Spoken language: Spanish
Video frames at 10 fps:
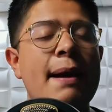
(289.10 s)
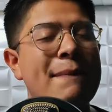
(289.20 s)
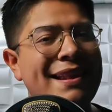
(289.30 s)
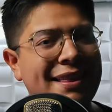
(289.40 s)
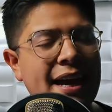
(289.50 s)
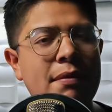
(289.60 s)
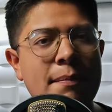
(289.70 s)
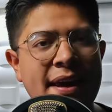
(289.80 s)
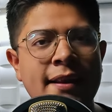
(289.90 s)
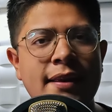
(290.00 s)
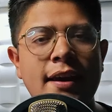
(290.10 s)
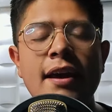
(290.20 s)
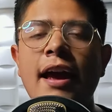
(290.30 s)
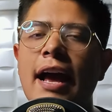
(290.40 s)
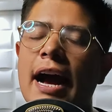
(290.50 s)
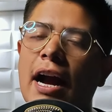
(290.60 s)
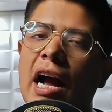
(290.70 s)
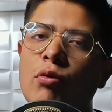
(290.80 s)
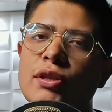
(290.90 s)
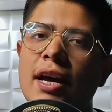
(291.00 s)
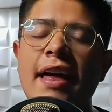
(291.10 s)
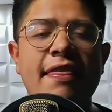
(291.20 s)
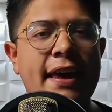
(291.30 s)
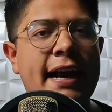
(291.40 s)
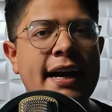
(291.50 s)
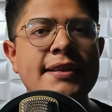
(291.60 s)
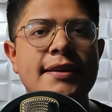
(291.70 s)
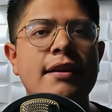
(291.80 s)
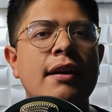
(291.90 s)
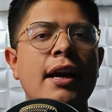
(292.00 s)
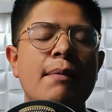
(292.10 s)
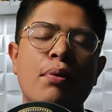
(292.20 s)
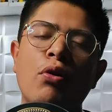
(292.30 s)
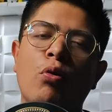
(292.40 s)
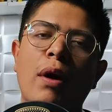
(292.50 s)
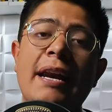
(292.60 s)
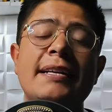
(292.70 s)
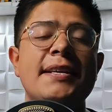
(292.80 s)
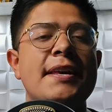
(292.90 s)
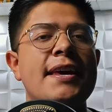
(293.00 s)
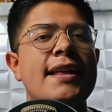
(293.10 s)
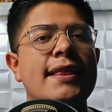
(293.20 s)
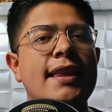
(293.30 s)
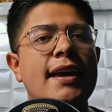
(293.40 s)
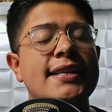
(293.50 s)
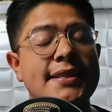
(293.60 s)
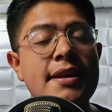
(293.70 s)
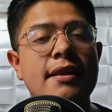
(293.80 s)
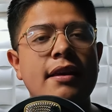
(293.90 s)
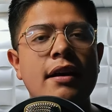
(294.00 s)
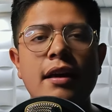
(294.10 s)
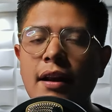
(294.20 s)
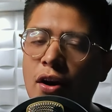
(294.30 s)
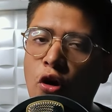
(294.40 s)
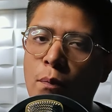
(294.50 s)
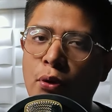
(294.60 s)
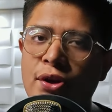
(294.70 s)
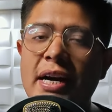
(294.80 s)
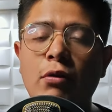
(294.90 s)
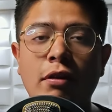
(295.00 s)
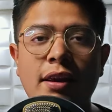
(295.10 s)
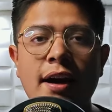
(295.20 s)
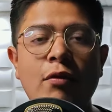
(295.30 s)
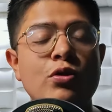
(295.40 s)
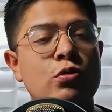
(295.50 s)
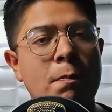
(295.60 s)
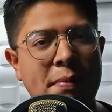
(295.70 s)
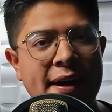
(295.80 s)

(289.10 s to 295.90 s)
lamentablemente a causa de cáncer, por lo cual la siguiente cinta no podrá contar con su